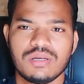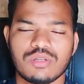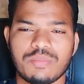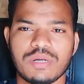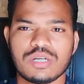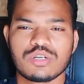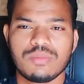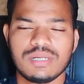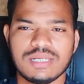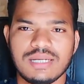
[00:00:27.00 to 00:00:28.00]
তো আপনারা
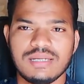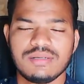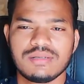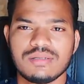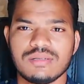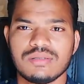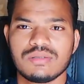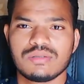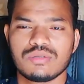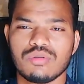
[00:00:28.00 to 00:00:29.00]
সবাই জানেন
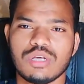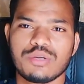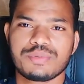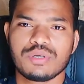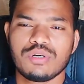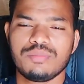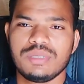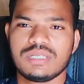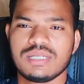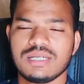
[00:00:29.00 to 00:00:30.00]
সৌদি আরব সহ
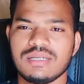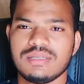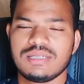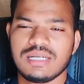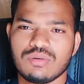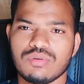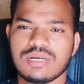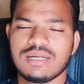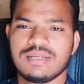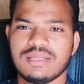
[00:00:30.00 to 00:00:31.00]
বিশ্বের যে কোনো
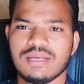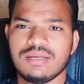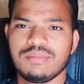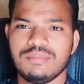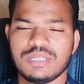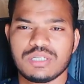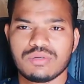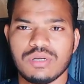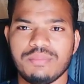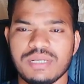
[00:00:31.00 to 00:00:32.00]
কান্ট্রিতে বিশেষ
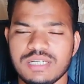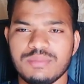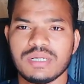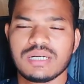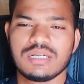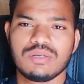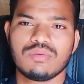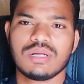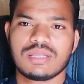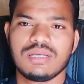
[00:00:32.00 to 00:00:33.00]
করে বেশিরভাগ
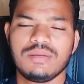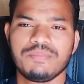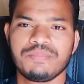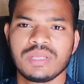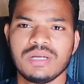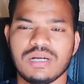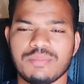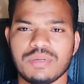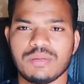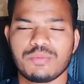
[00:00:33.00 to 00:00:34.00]
কান্ট্রিগুলোতেই
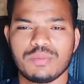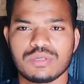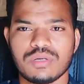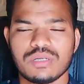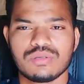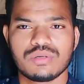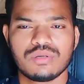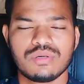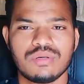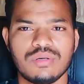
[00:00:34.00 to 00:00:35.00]
আপনার প্রবেশ করার জন্য
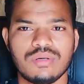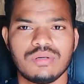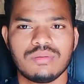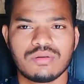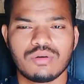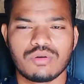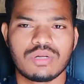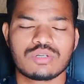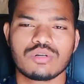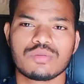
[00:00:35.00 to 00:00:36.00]

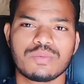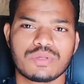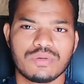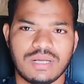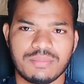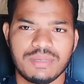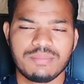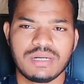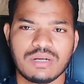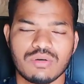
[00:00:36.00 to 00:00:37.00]
করোনা সনদপত্র লাগবে
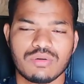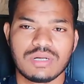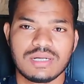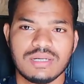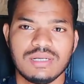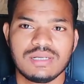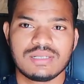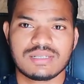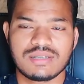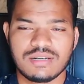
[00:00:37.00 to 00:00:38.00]
বা করোনার
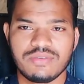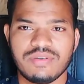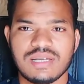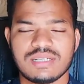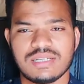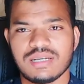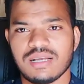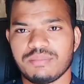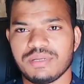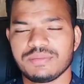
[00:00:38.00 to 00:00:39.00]
যে সার্টিফিকেট সেটা
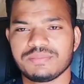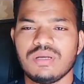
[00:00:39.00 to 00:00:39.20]
লাগবে